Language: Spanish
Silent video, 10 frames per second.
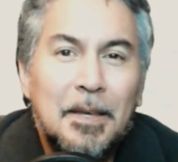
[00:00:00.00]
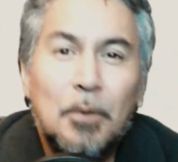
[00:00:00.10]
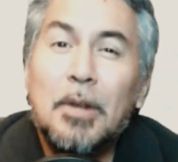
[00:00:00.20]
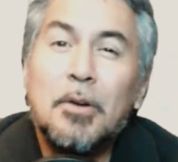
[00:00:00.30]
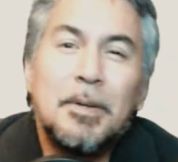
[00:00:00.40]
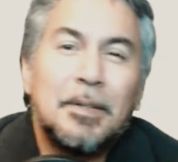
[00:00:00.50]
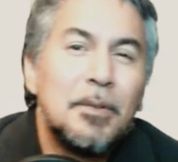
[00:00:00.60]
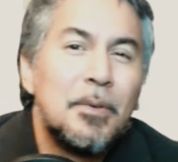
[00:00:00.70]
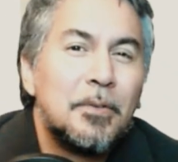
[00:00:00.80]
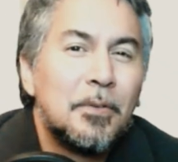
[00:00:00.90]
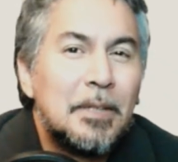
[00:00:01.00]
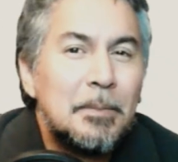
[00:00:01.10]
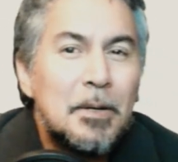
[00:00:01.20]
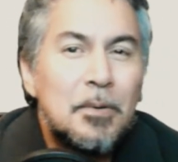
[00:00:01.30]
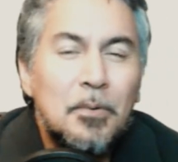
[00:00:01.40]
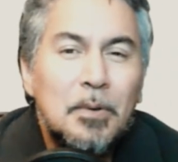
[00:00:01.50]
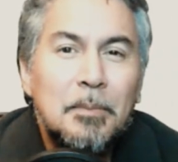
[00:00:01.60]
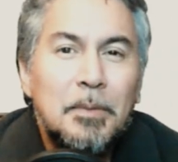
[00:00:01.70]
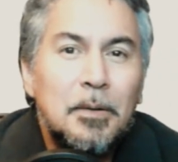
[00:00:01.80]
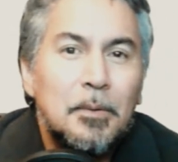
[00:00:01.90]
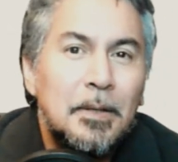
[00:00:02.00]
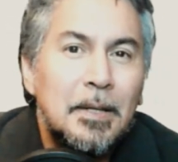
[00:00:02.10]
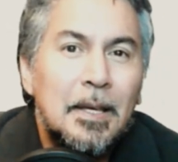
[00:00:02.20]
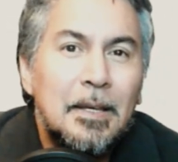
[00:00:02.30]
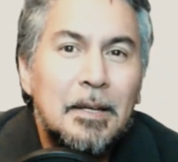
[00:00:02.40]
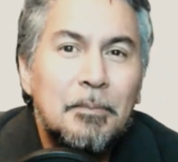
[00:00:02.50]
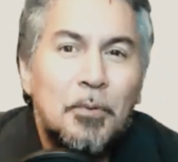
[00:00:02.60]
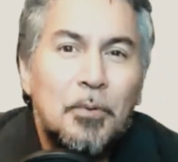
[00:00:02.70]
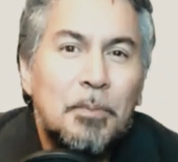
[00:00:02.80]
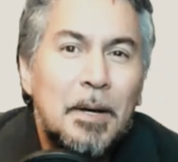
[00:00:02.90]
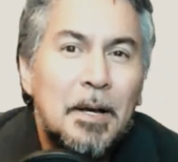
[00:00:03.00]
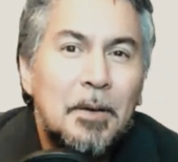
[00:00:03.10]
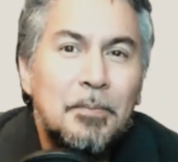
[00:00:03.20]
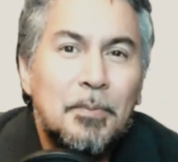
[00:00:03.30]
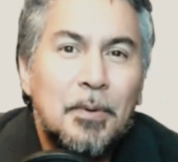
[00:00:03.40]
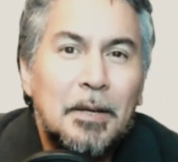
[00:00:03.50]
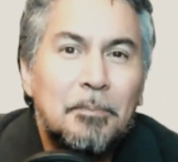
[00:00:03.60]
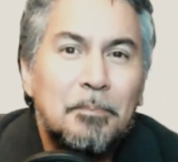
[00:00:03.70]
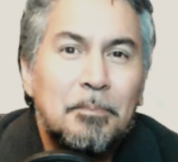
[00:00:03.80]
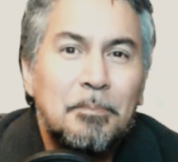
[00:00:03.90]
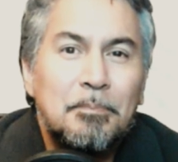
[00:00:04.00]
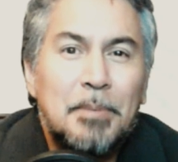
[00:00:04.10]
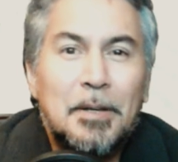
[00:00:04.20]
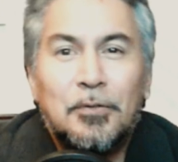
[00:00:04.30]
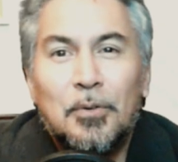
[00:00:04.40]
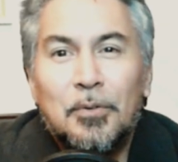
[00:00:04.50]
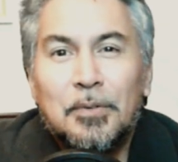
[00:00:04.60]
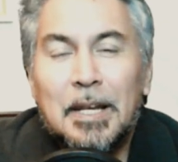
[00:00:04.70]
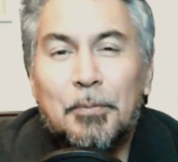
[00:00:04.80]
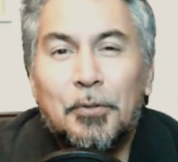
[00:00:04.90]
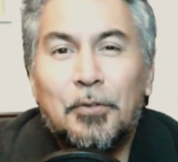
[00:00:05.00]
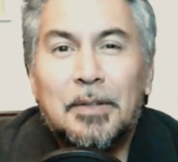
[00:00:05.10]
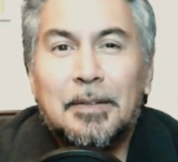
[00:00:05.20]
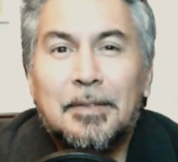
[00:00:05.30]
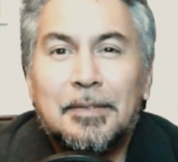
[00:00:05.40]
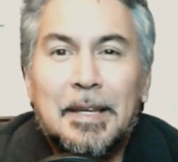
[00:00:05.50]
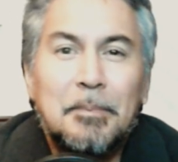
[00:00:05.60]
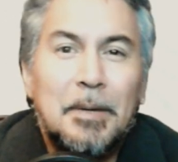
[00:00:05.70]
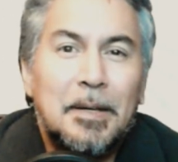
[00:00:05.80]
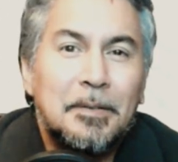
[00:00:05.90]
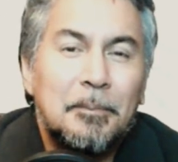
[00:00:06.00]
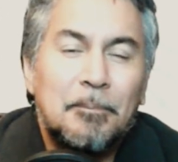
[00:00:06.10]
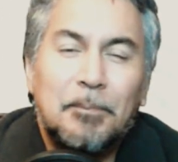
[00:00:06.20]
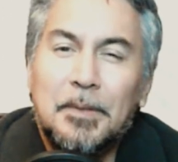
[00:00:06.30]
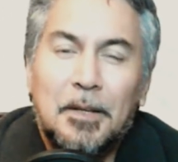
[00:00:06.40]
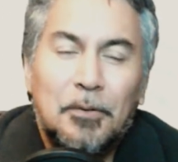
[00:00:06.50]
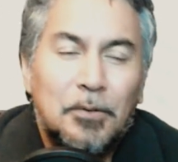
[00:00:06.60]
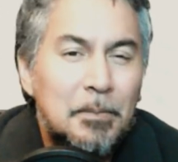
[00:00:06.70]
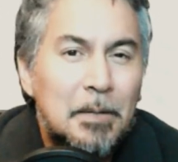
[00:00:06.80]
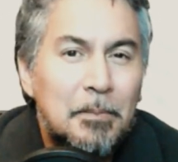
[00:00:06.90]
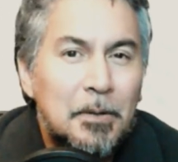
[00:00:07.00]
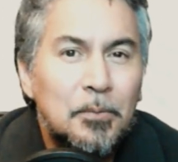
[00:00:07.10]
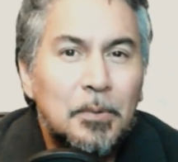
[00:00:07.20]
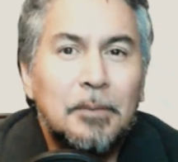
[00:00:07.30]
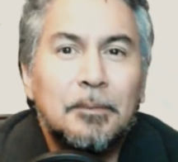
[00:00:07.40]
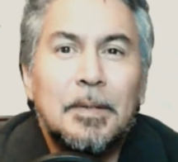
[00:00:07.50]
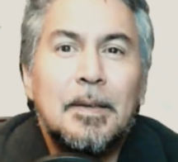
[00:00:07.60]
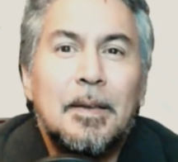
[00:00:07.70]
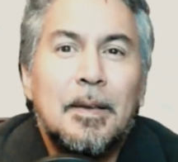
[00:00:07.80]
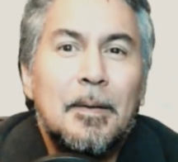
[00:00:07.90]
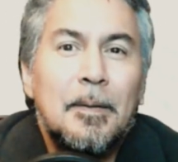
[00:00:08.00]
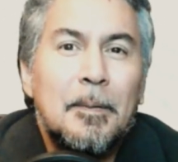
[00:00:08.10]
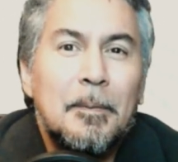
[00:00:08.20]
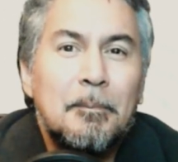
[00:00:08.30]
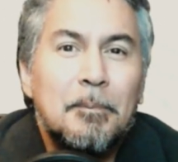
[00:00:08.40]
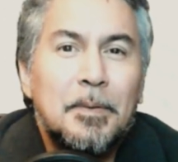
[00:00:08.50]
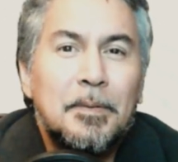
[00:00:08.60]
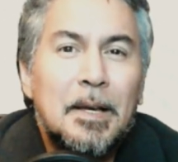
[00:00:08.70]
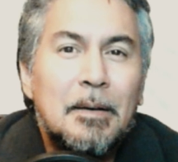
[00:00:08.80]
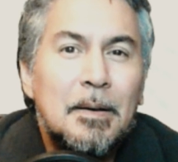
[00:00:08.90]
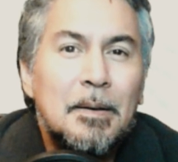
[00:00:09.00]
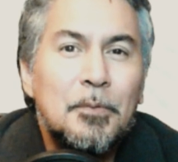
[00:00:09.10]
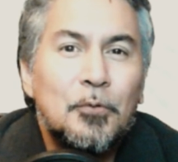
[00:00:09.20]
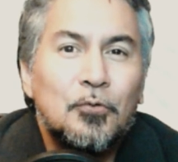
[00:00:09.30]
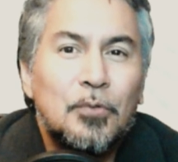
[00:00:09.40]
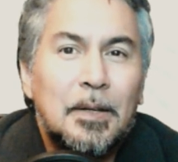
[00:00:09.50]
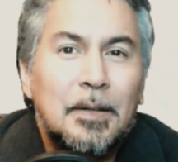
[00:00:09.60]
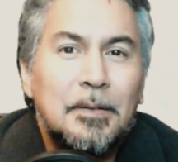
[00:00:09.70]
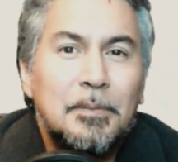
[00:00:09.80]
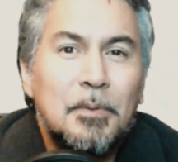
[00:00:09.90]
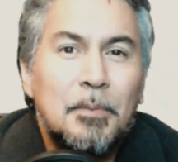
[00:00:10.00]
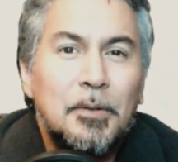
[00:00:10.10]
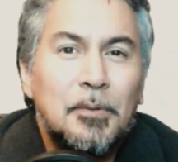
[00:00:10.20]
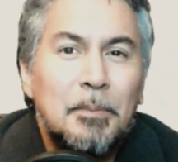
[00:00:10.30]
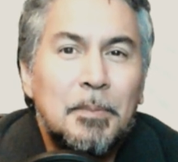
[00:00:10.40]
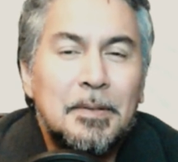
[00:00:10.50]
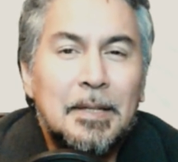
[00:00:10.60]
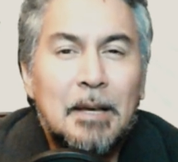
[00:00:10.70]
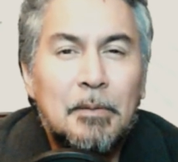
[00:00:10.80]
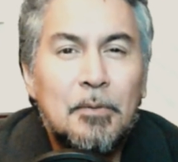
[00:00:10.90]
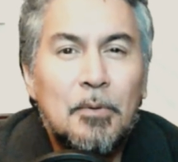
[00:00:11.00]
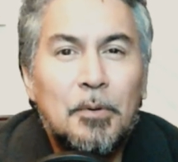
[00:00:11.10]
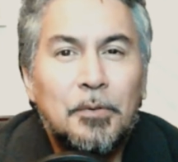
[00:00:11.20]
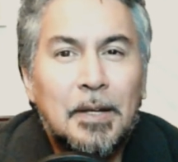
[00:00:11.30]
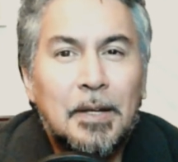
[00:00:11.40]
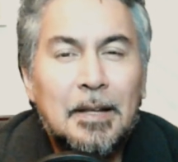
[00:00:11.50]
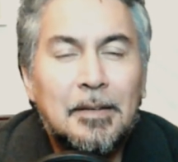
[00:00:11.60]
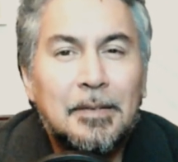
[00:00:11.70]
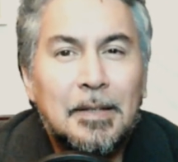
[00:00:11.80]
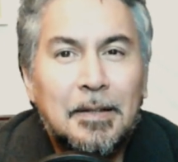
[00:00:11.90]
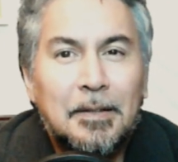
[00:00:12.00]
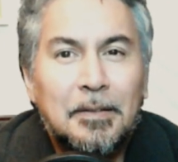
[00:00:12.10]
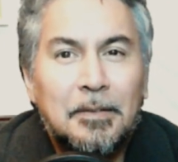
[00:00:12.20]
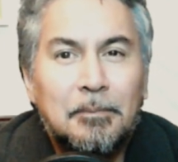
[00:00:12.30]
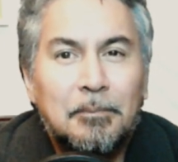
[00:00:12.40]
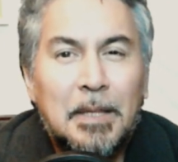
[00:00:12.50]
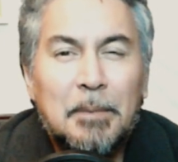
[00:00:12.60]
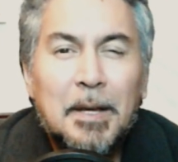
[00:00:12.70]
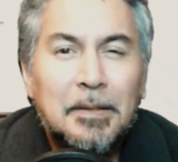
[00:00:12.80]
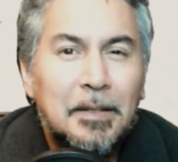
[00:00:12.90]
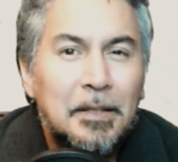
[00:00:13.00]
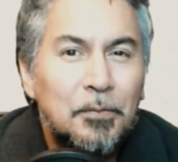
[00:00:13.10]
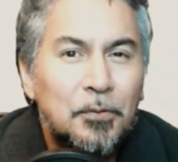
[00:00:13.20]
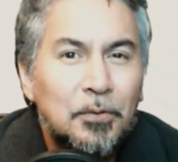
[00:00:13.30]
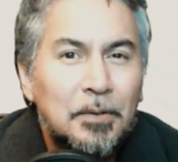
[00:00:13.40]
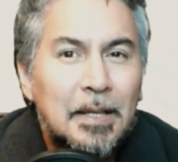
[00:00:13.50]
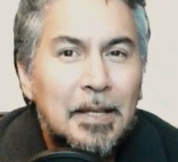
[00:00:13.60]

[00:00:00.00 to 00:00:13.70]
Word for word: Igual conversando de estos temas con un amigo el día de ayer y preocupados por la expansión de las posiciones extremas que no terminan bien nunca. Pensábamos que es momento de pensar en abrir nuevos canales de debate y difusión de